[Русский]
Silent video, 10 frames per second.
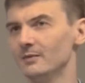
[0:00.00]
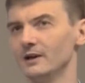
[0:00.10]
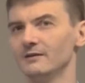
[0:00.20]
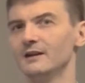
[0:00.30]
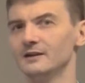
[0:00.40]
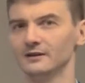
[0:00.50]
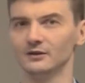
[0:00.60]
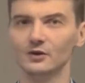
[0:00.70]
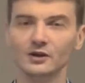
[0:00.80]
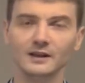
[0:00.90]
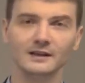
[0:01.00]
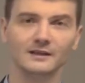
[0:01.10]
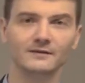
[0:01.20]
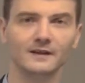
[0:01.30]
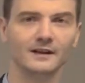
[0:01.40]
обогреватели тоже
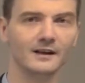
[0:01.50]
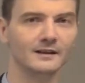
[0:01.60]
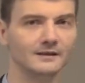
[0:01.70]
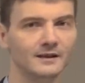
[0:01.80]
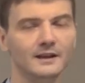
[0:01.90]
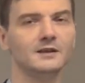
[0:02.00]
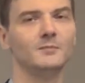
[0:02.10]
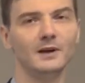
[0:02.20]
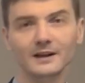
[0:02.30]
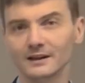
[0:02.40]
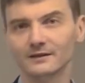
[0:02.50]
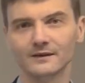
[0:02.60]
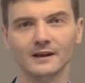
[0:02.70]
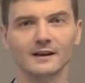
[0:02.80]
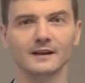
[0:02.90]
есть инфракрасные, есть плиты
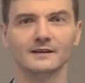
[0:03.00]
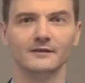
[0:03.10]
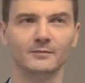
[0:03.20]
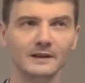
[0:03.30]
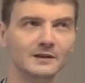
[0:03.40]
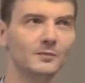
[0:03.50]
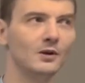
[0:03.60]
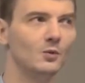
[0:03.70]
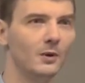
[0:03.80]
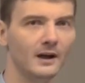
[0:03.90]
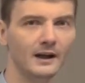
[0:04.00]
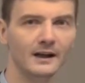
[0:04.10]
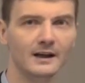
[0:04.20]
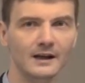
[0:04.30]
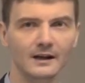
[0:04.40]
инфракрасные. В принципе,
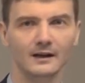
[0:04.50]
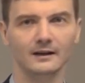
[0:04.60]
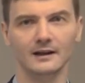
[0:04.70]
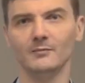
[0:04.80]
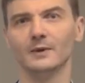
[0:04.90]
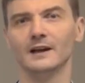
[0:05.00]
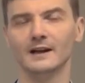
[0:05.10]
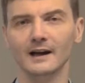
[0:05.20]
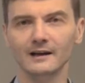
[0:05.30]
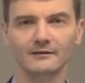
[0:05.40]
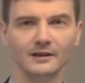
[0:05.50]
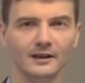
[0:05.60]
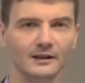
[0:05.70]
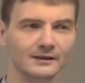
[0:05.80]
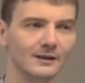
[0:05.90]
любая э, лампа
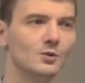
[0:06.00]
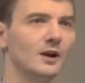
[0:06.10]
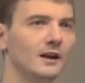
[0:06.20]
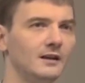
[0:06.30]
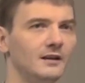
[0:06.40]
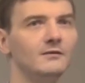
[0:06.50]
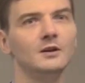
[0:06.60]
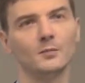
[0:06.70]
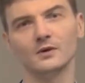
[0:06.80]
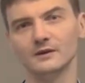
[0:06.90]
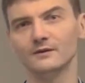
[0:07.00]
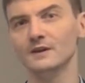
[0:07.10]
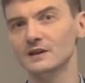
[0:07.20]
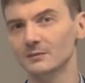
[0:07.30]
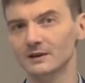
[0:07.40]
накаливания излучает не просто
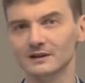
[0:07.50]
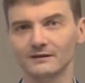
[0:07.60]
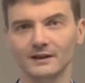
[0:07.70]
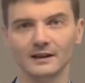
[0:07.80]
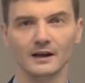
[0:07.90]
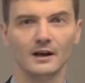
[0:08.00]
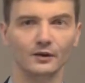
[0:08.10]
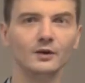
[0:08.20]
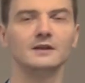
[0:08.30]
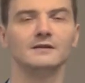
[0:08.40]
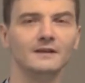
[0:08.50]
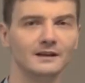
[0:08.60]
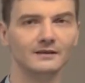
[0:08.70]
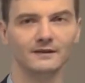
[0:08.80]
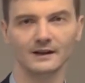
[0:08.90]
видимый свет, но и
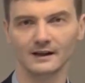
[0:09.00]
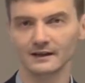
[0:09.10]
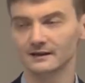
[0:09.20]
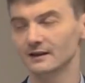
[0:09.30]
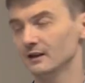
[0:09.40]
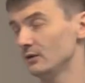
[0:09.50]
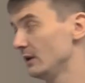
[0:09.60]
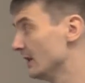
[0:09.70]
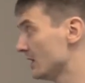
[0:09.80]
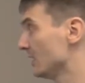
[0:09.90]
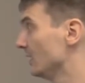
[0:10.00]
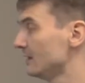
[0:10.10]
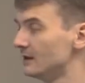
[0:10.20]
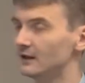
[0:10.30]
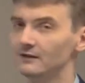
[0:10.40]
свет инфракрасный, который наши
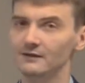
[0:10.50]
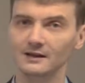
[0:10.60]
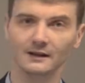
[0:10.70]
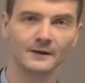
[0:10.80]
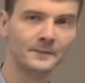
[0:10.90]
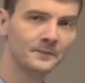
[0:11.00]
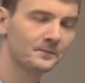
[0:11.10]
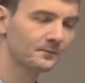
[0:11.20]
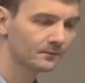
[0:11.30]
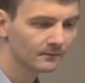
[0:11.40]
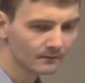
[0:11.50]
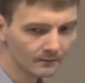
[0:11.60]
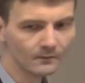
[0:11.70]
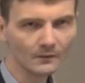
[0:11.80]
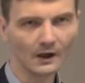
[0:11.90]
глаза не видят,
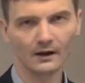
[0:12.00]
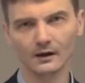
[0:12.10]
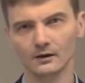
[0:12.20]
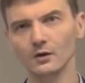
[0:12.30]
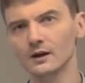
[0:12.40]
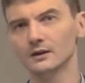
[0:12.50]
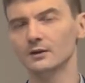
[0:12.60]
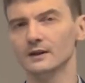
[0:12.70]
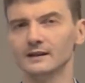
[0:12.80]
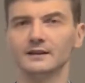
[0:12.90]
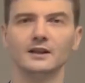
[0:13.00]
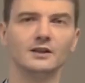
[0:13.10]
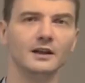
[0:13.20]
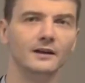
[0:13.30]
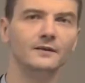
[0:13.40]
Э, но который достаточно